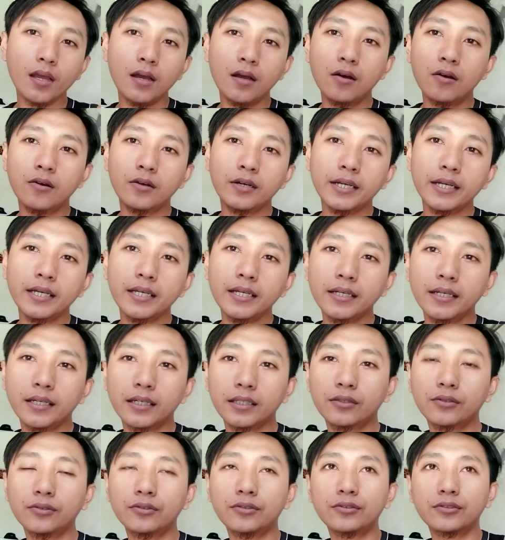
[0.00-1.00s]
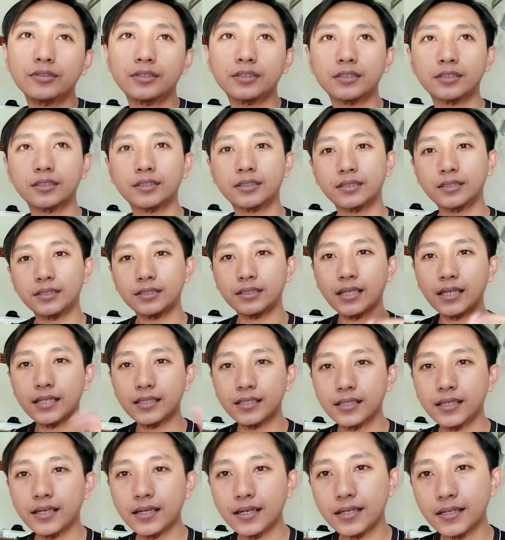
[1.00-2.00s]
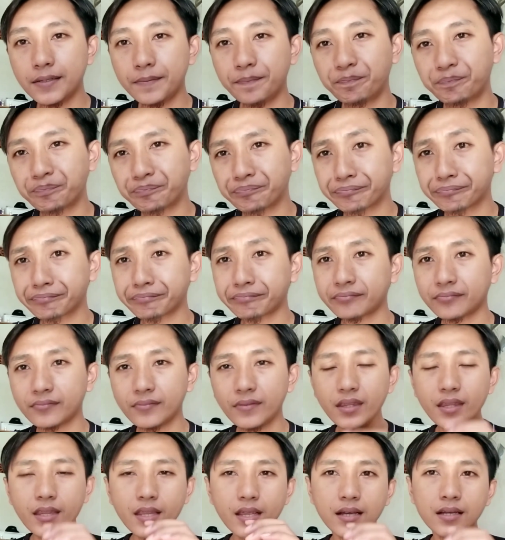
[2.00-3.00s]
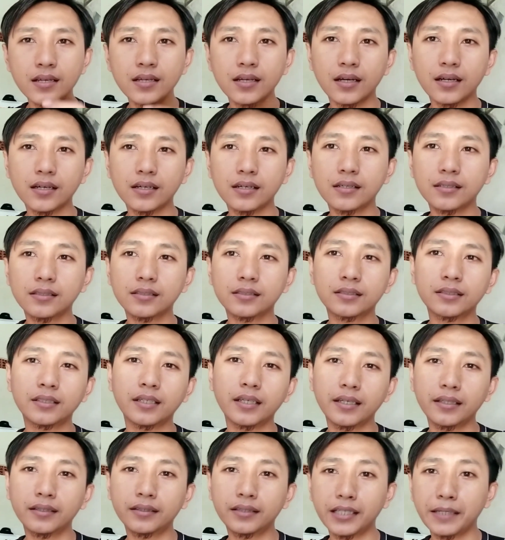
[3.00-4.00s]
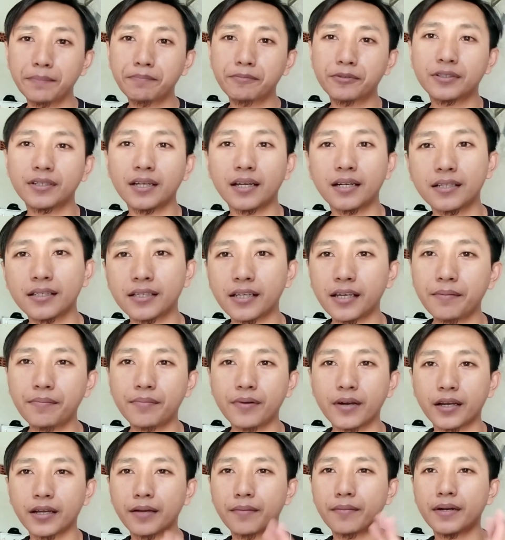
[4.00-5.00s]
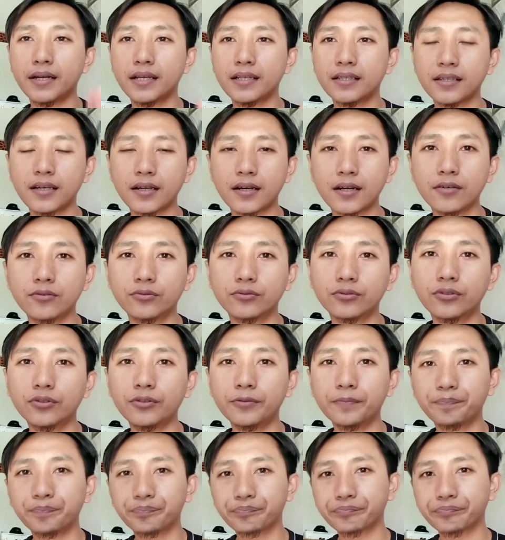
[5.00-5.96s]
oke itu saja uh, sedikit tips dari saya bagaimana cara untuk